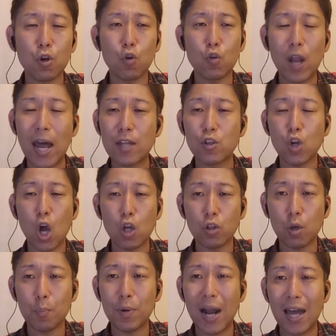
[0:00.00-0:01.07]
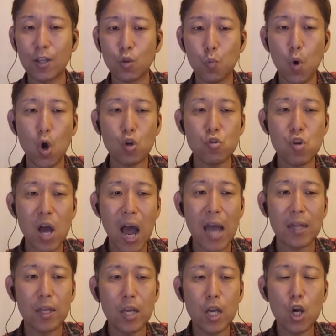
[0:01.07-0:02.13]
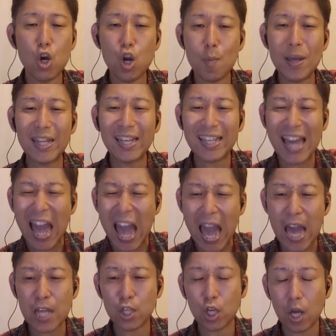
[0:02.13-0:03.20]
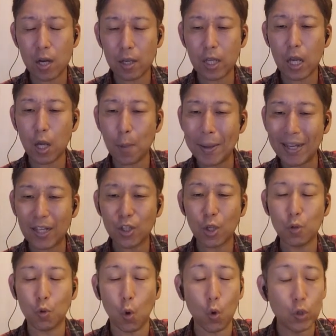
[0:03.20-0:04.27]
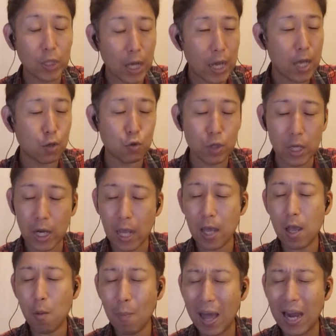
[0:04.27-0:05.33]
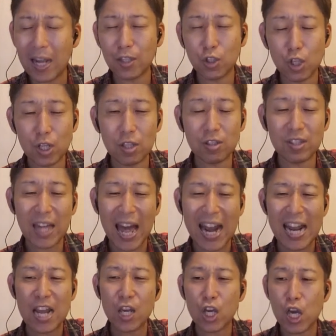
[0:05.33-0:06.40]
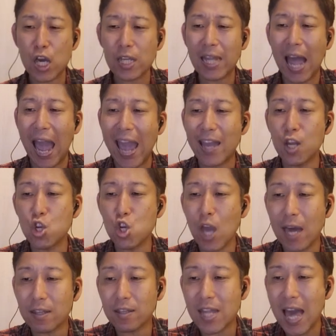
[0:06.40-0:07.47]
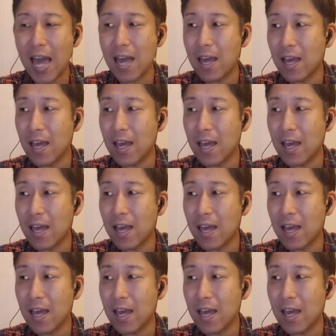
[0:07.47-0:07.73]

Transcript: とライチガーとブランドボーイドライ古めたケージこの組み方こんな早く言えない。まだついさらに聞いたエイリアンさん。